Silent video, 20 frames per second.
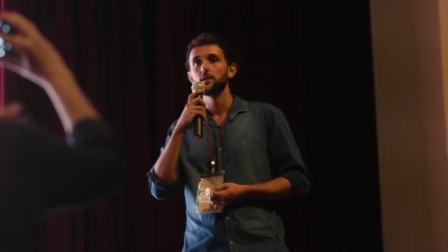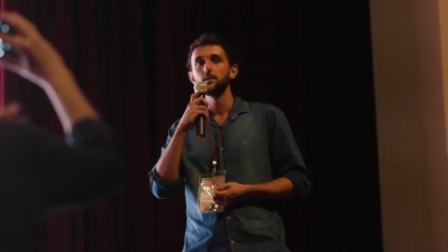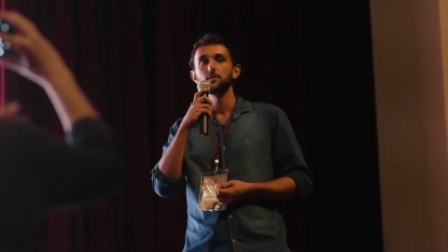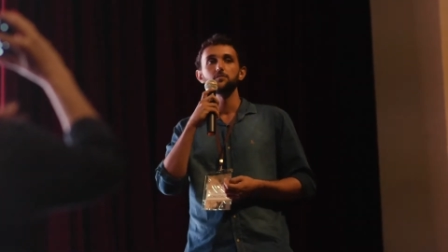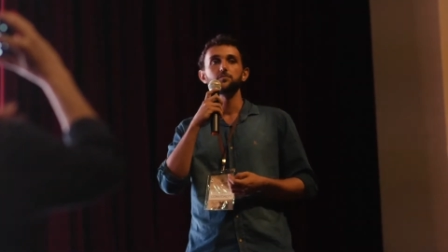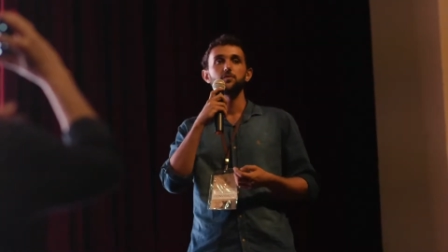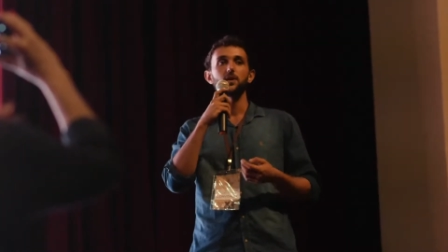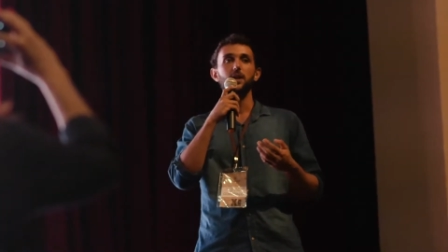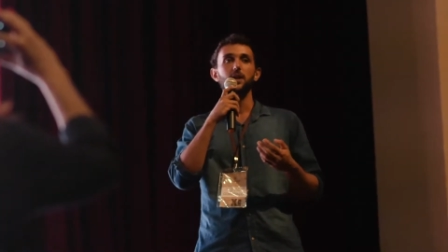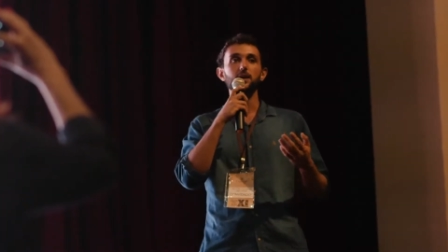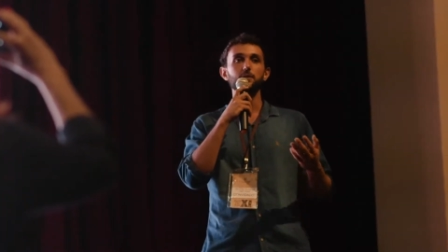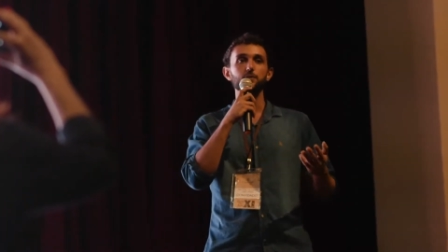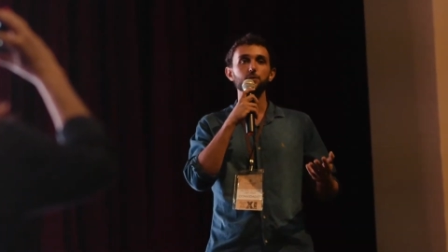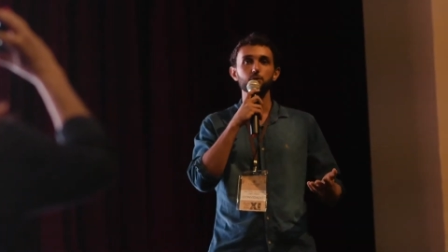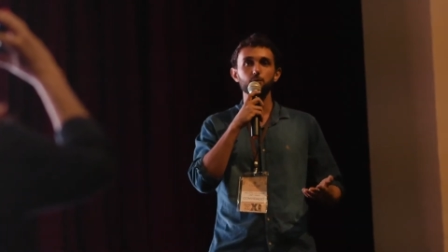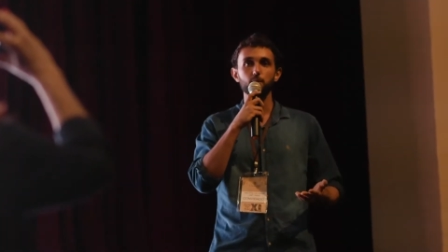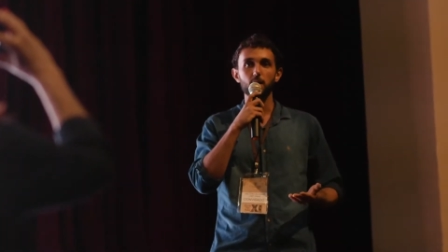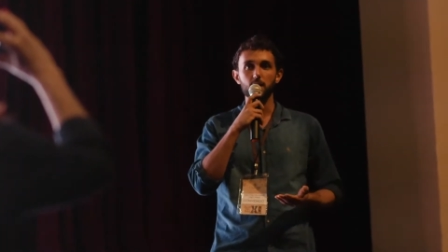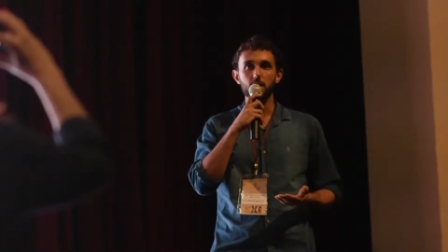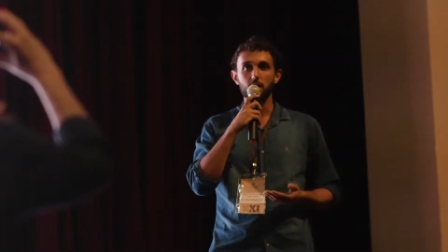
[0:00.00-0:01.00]
falaram
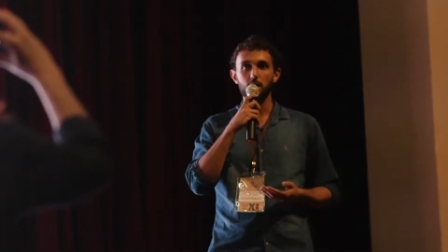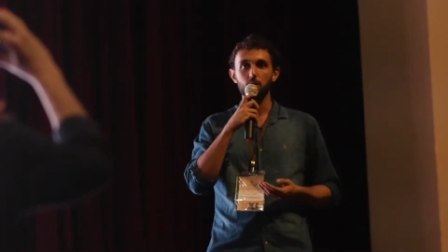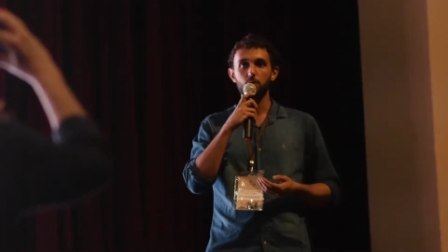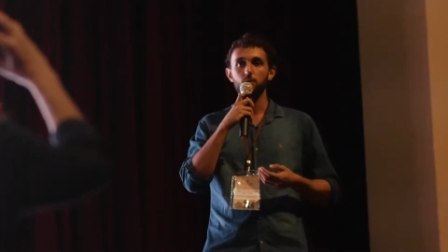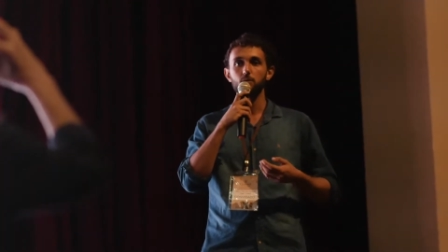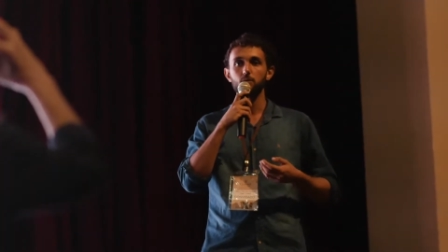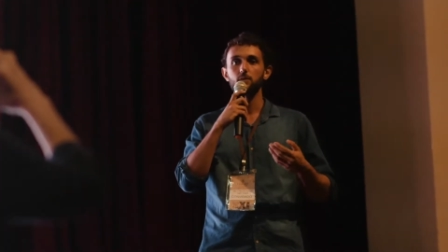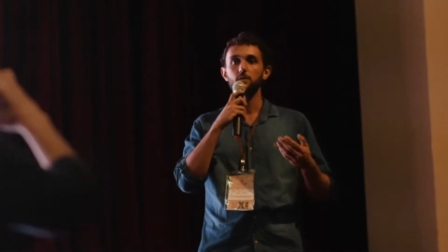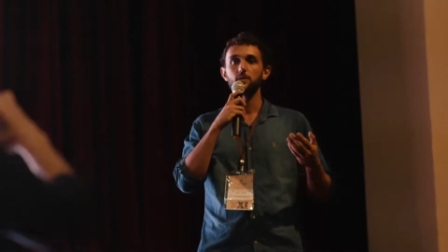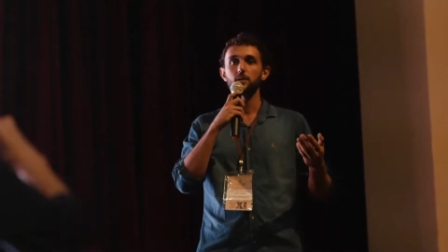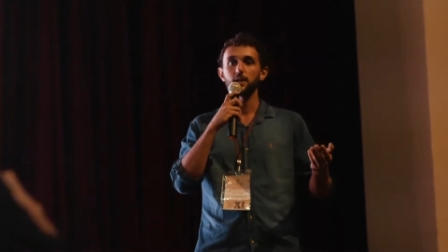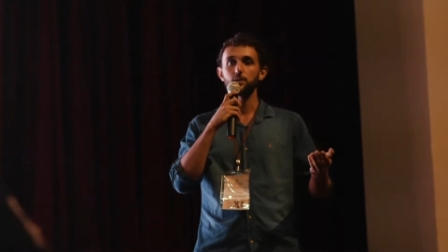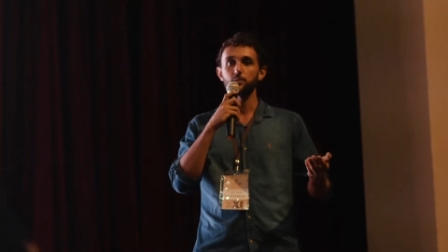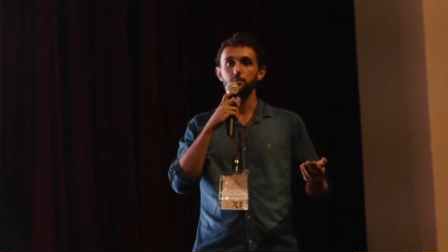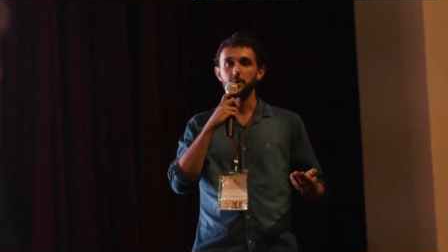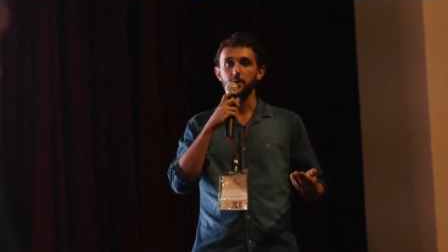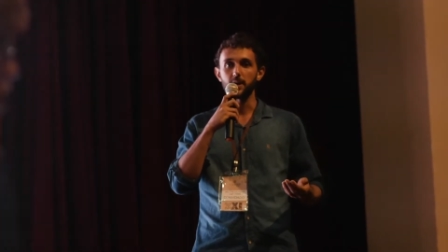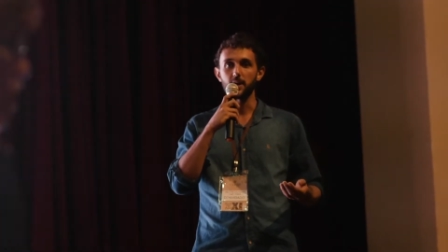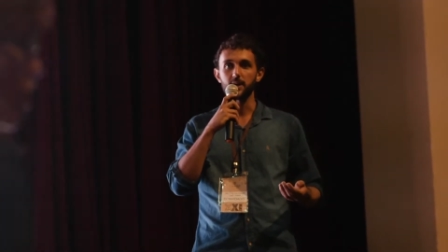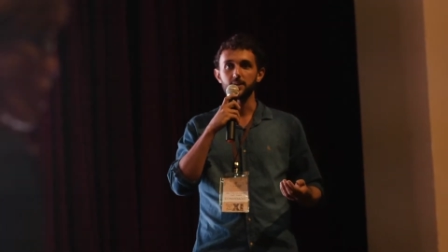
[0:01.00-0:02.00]
que o cacau lá do
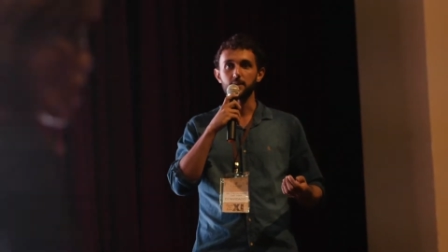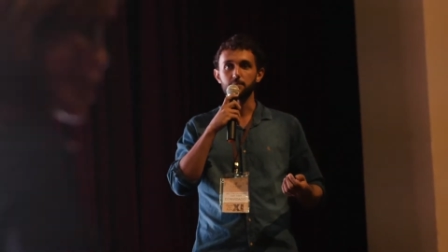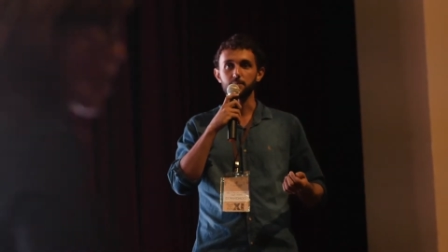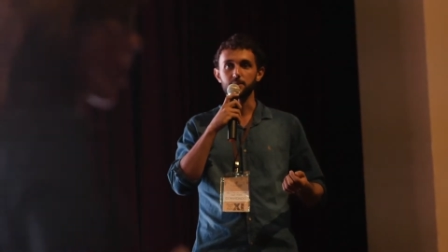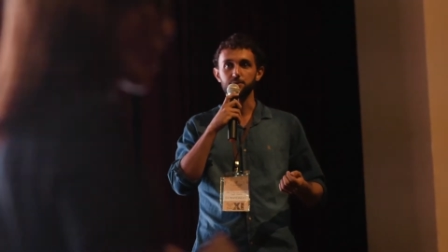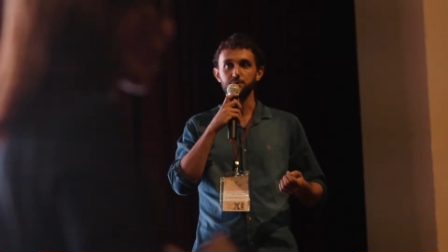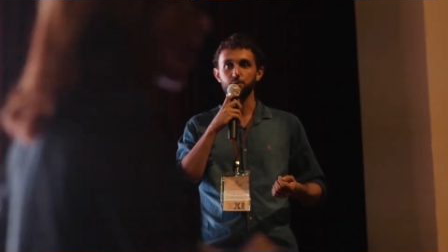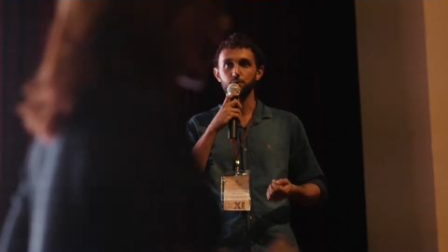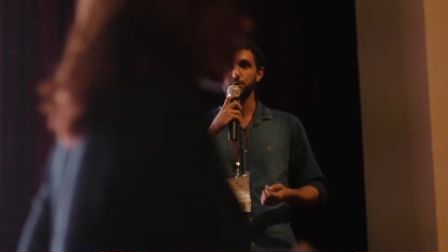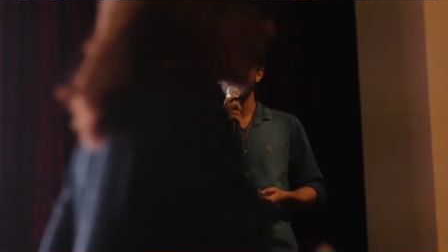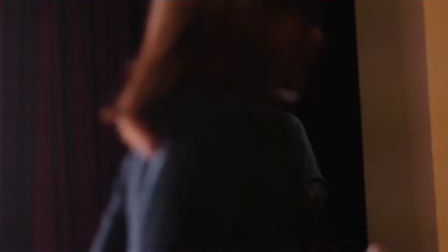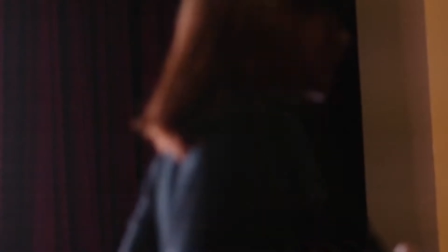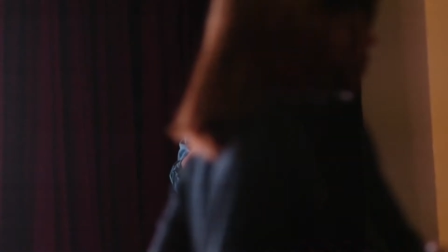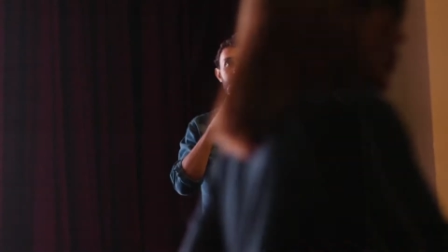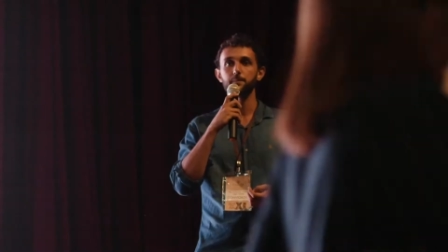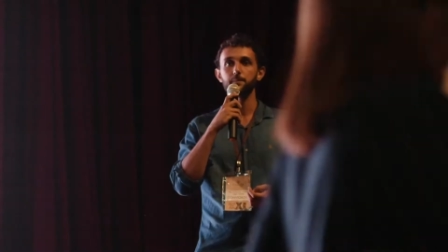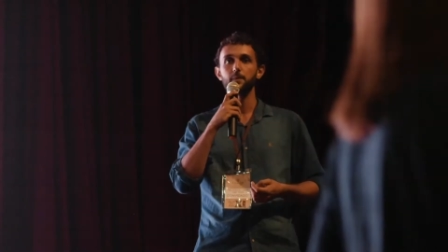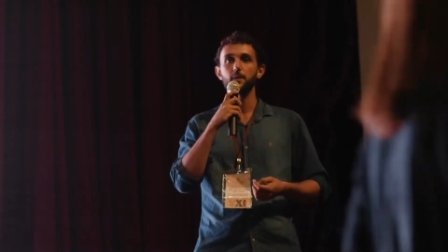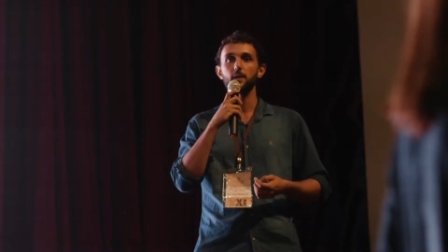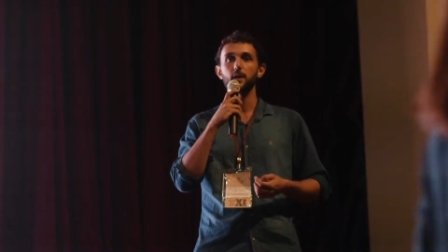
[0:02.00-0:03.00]
Pará e da Amazônia
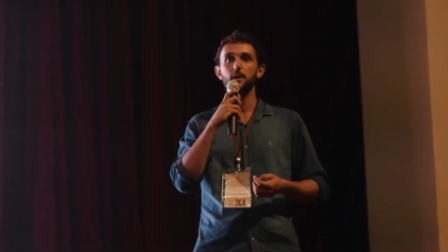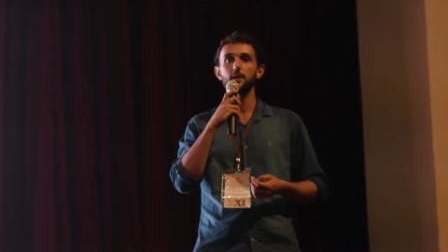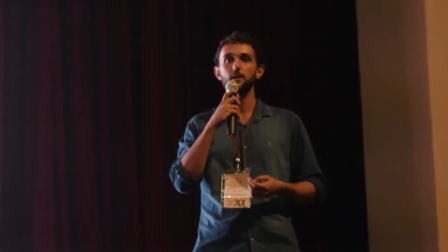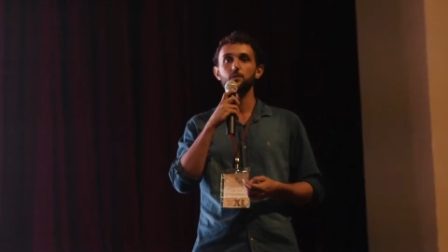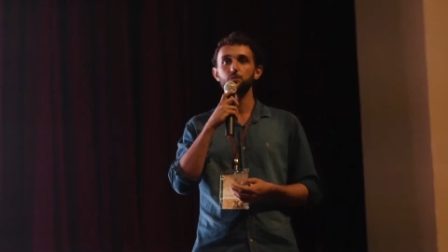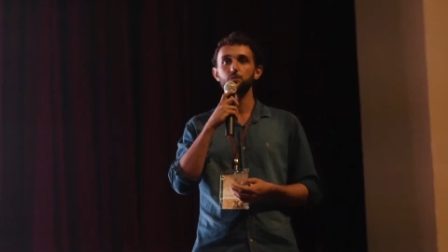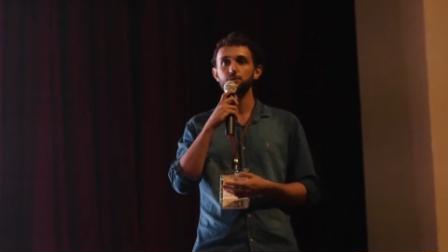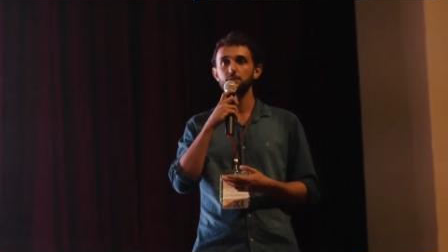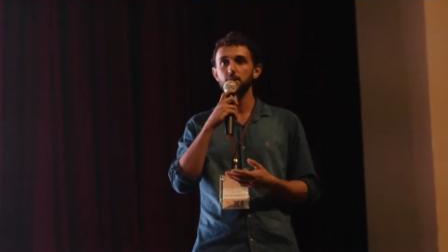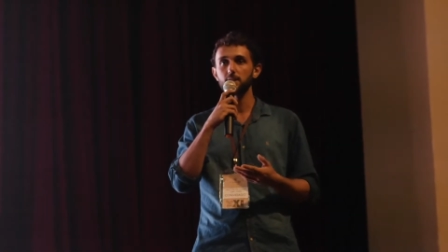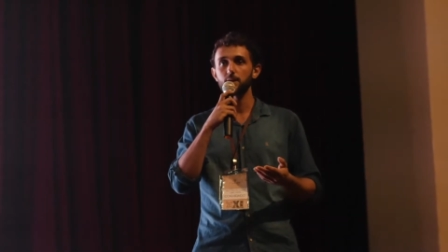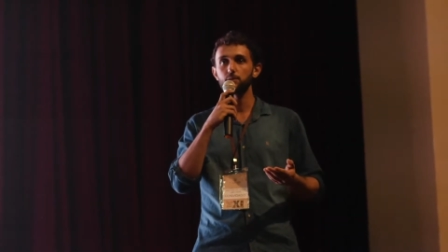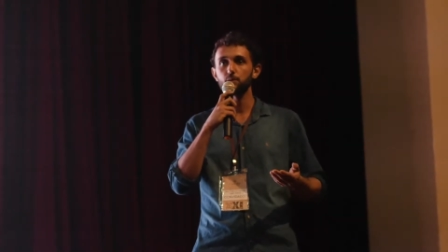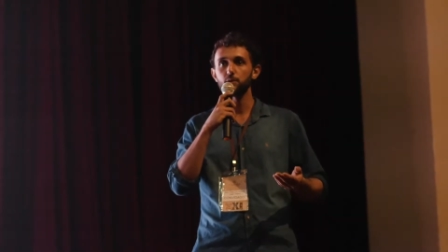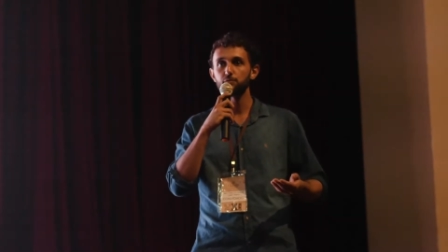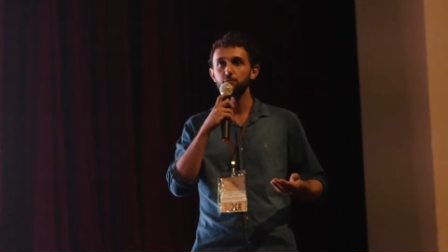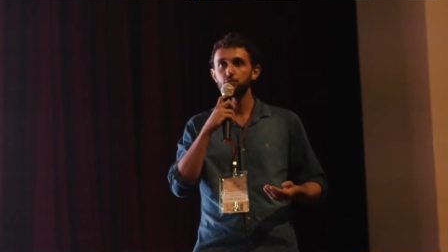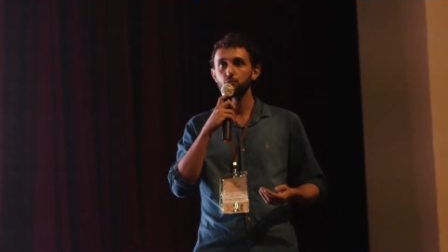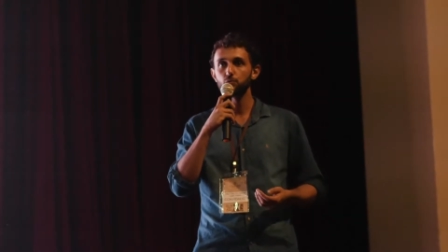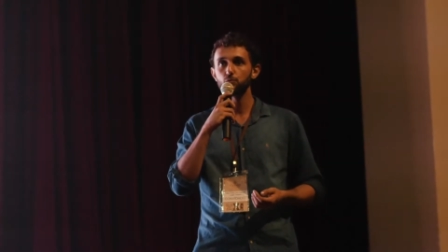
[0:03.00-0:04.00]
era considerado
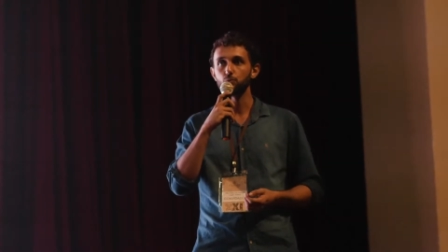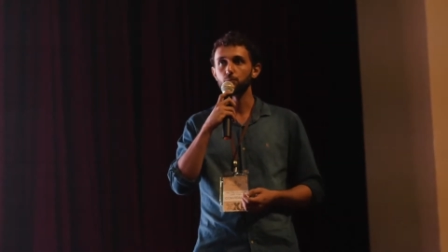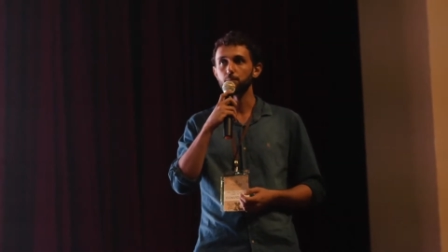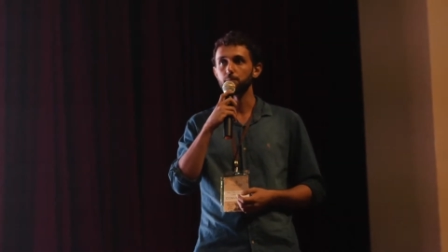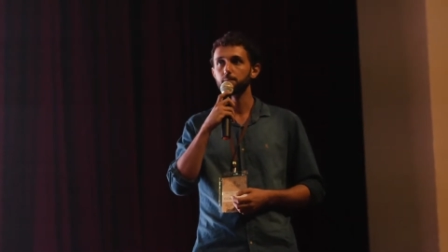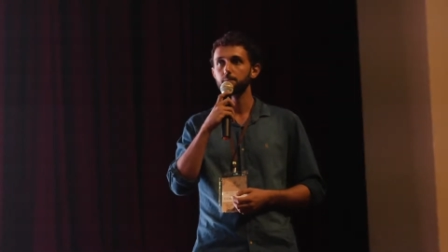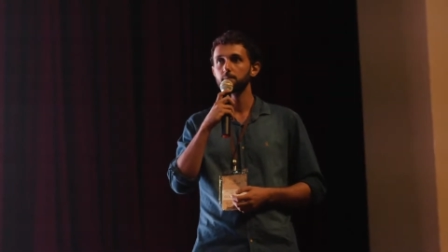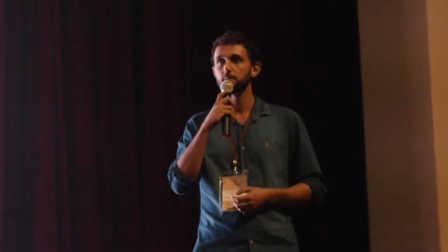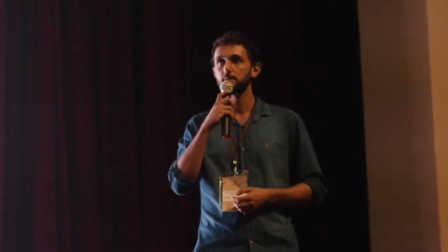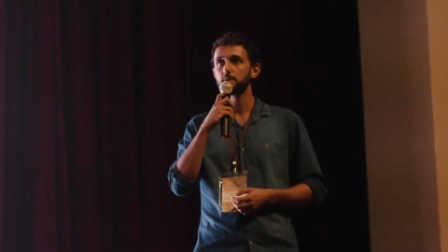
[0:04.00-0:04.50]
refúgio